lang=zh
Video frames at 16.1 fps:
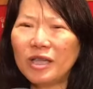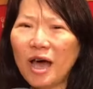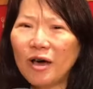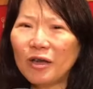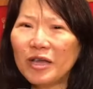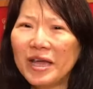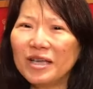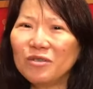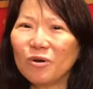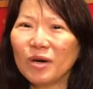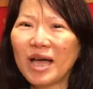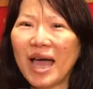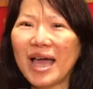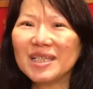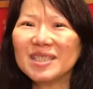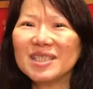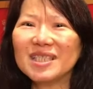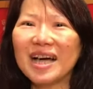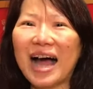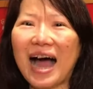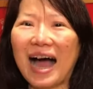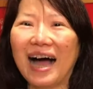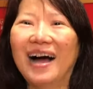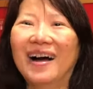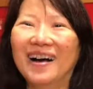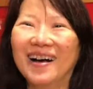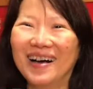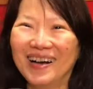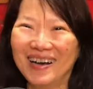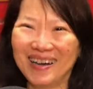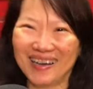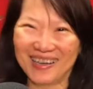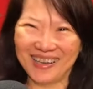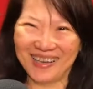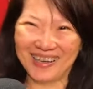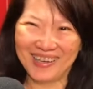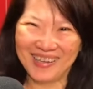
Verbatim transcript: 聊天多开心啊！他们家的东西好